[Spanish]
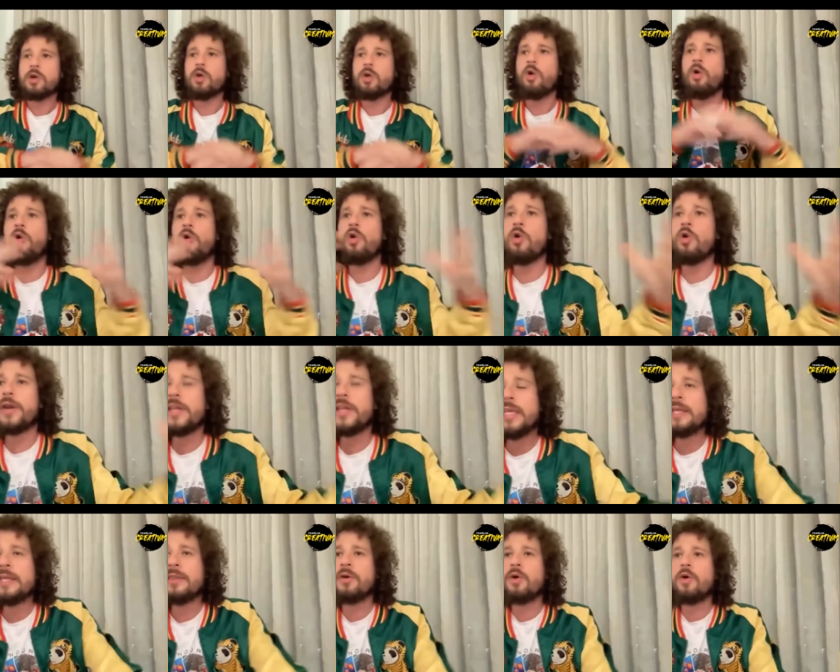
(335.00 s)

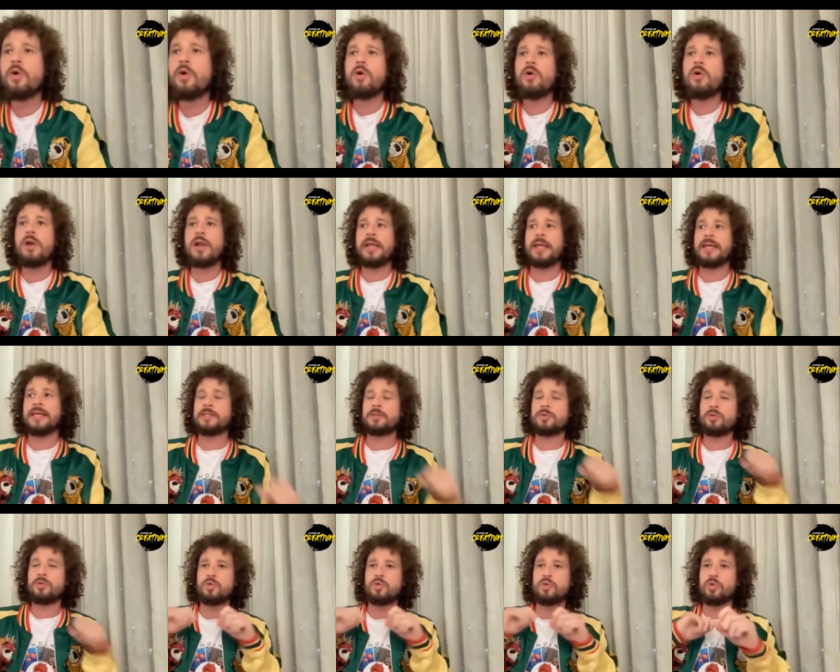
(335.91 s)
colorido,
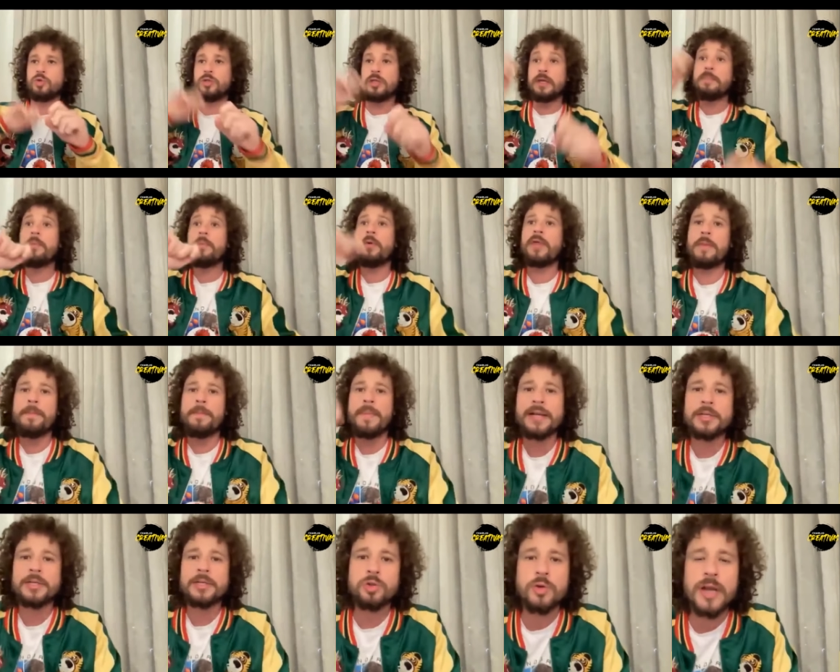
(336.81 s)
su, su, tipo de
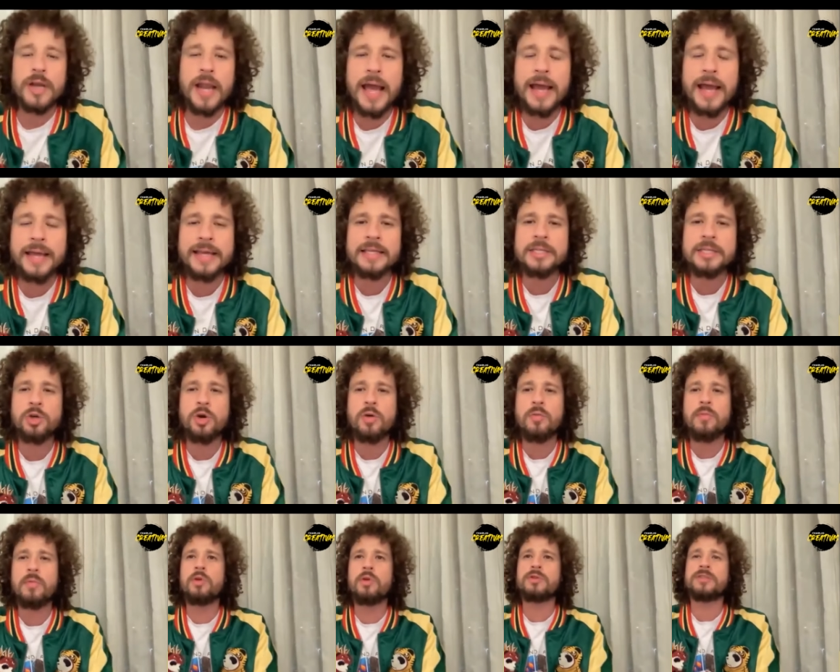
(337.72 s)
personajes,
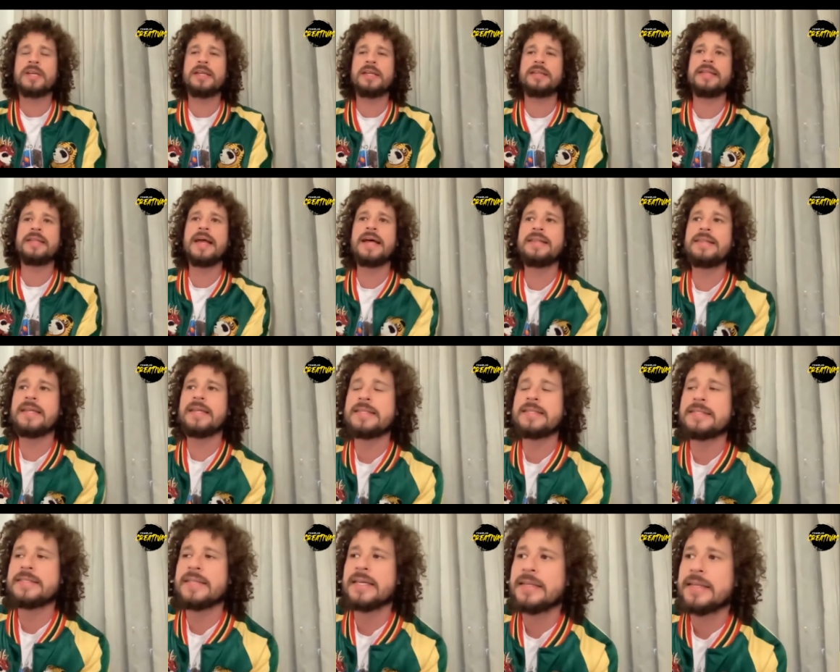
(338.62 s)
cómo los retrata,
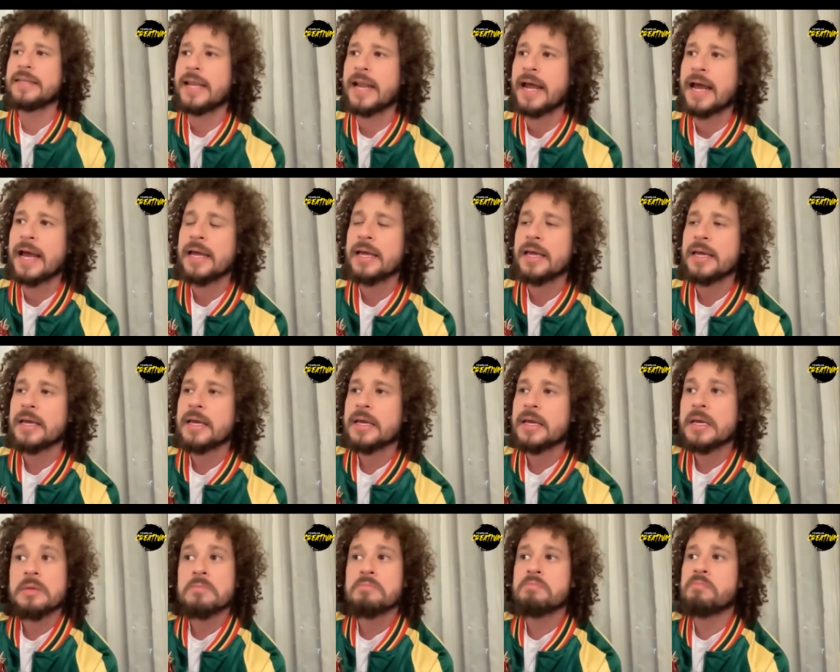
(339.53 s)
etcétera,
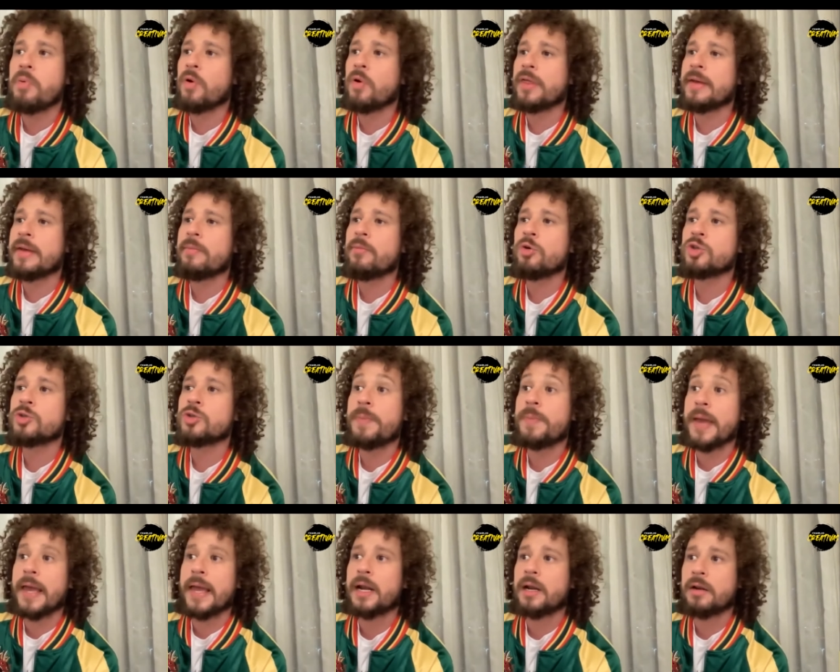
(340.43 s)
podemos
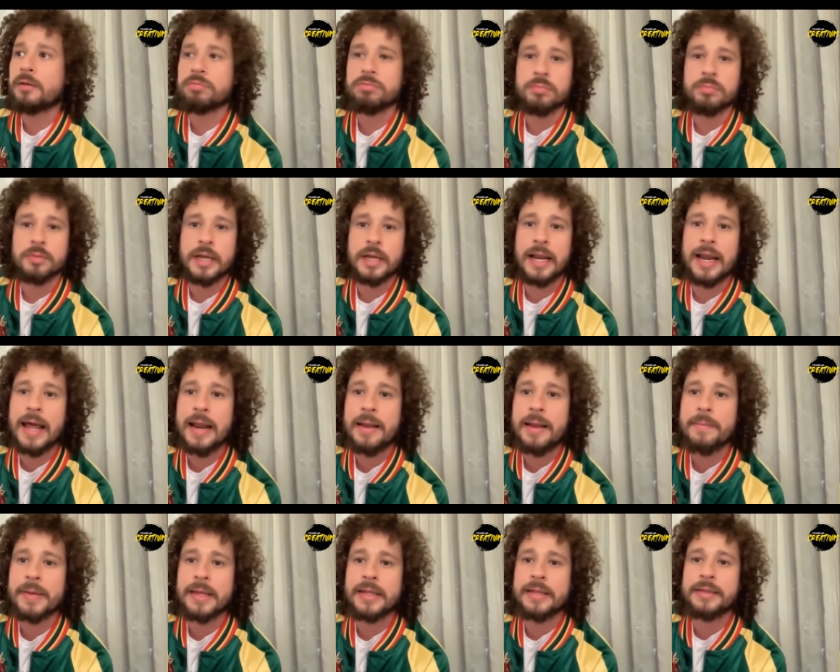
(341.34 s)
ver
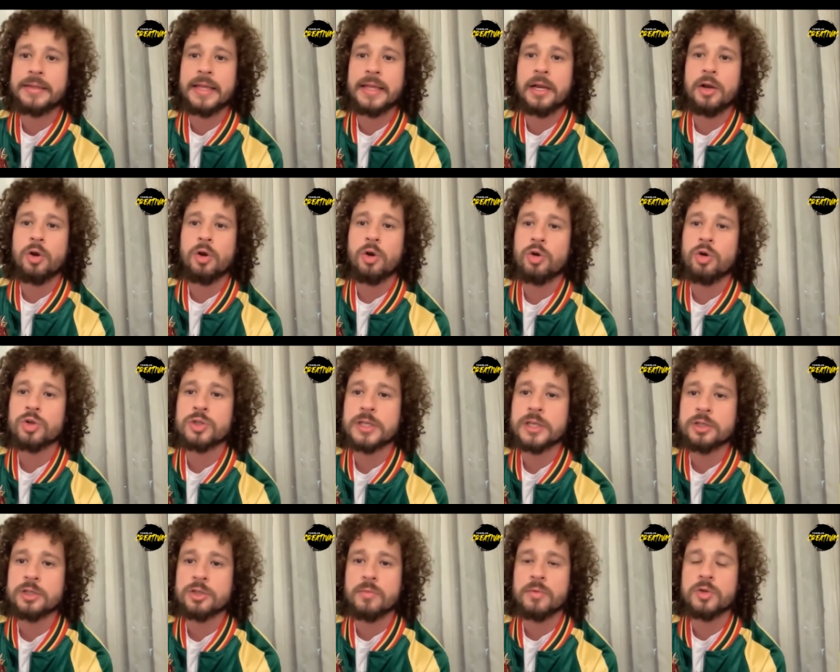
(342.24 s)
claramente los
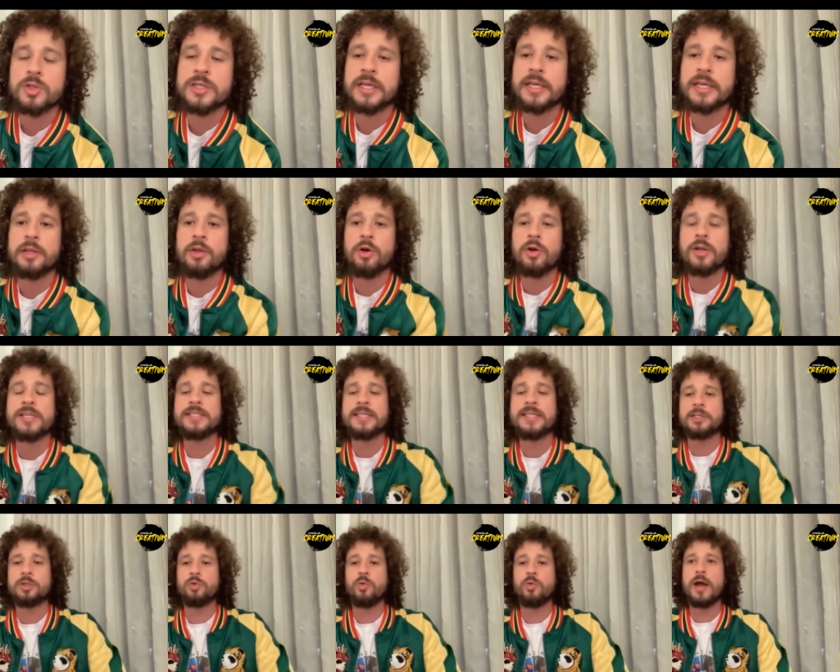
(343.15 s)
que somos seguidores
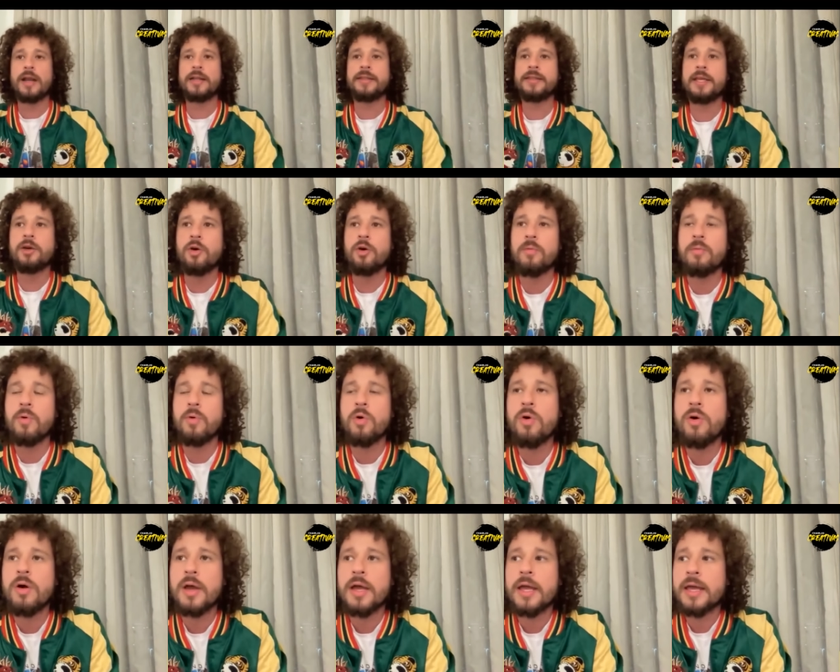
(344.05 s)
de su arte,
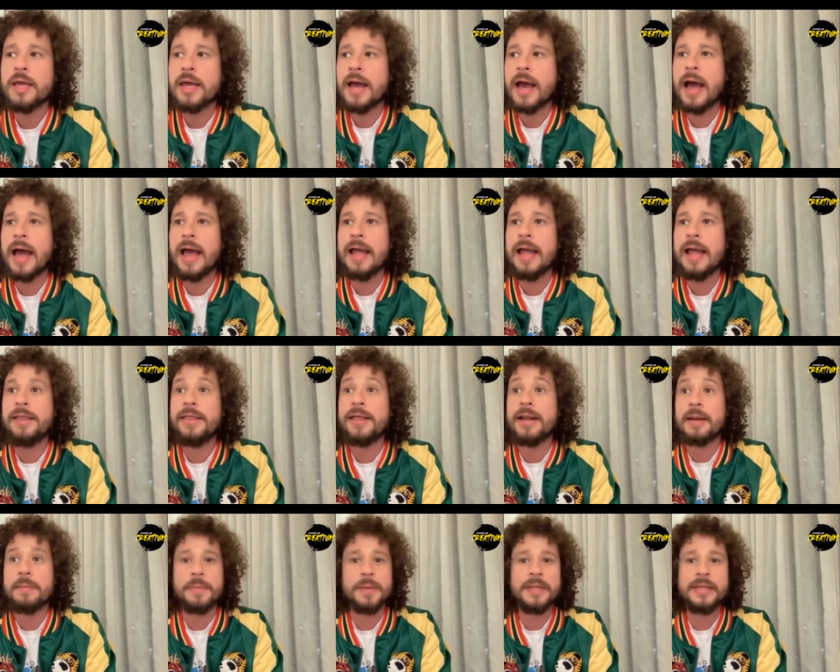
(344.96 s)
cómo a él de
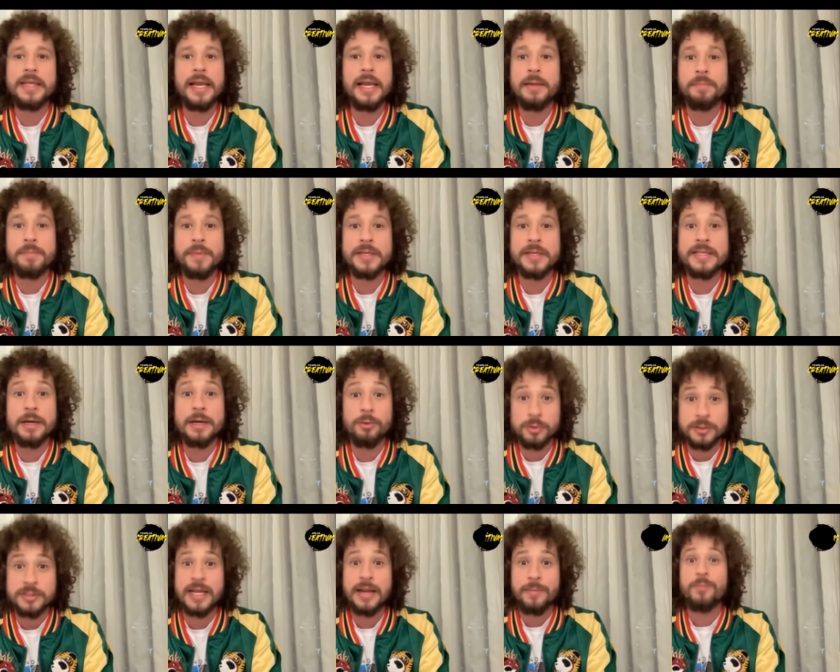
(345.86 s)
repente le empieza a
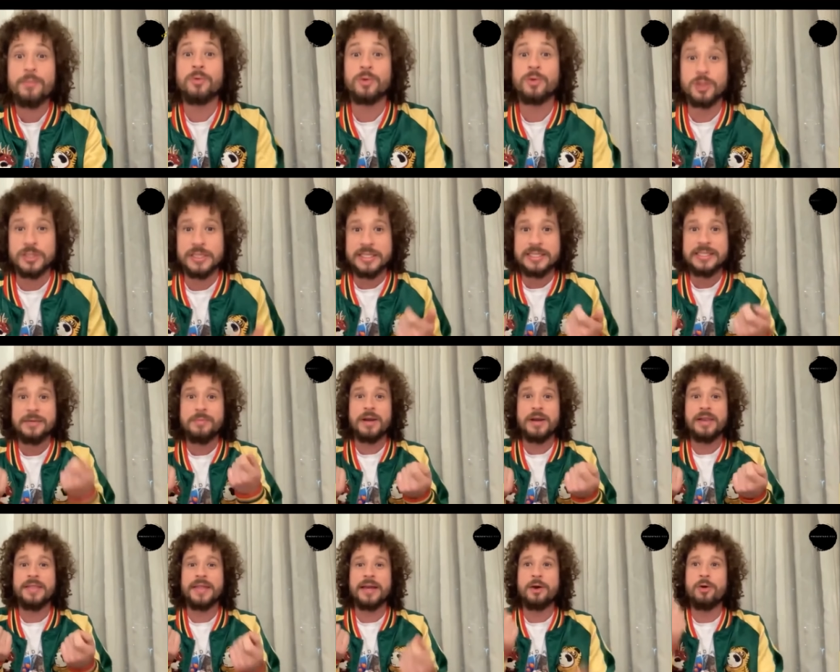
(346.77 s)
gustar muchísimo
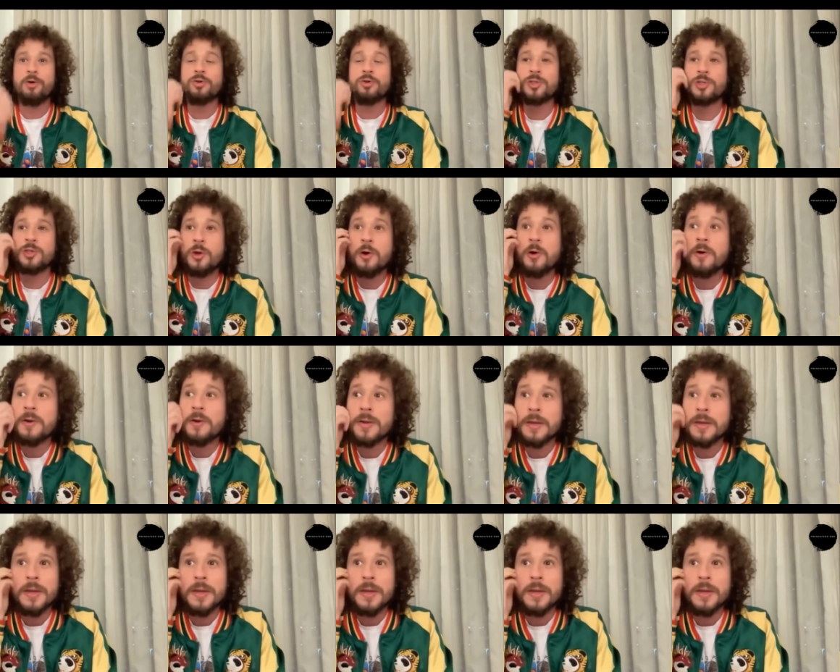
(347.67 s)
el negocio